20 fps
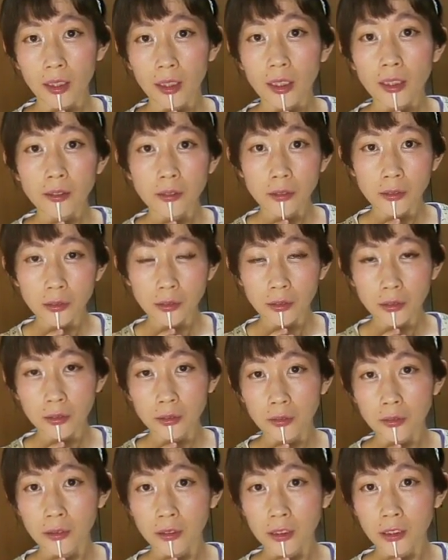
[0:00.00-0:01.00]
顔の
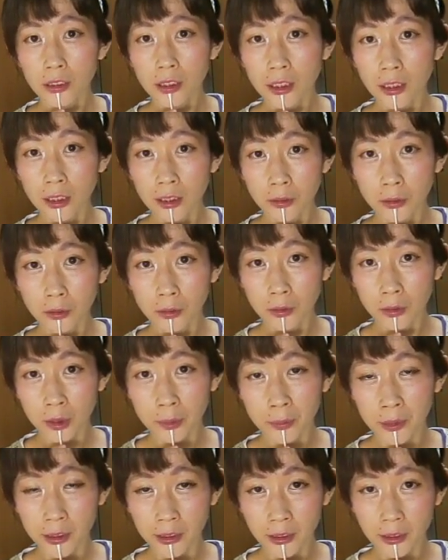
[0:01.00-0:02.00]
疲れを取
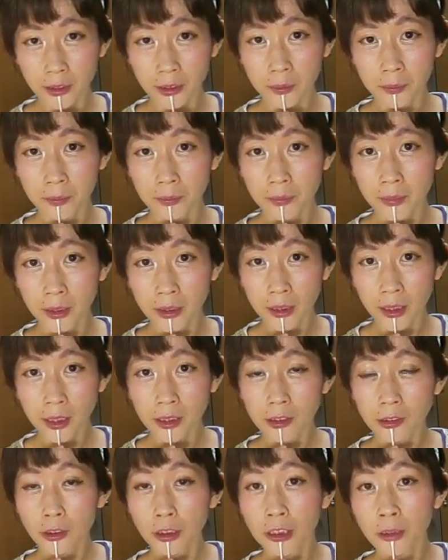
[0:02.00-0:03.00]
りますま
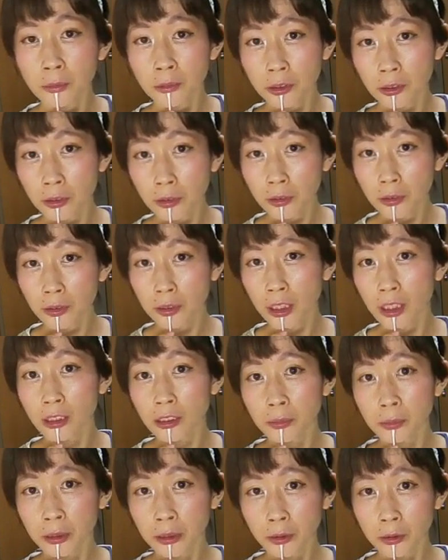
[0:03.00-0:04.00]
た口元のた
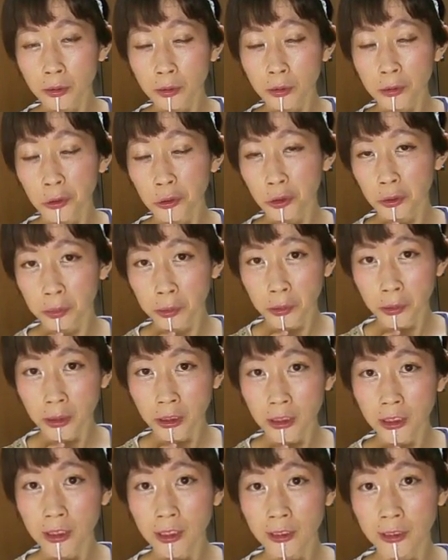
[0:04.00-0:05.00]
るみの予防
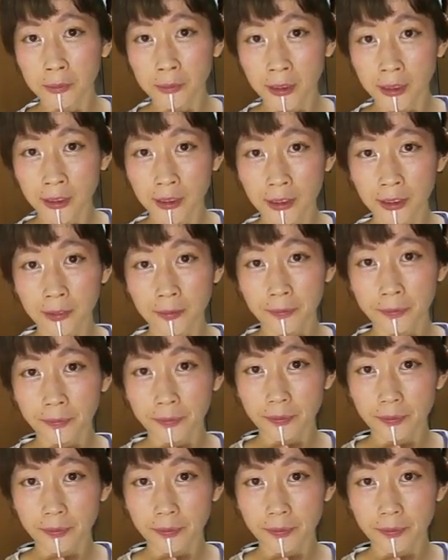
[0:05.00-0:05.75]
になります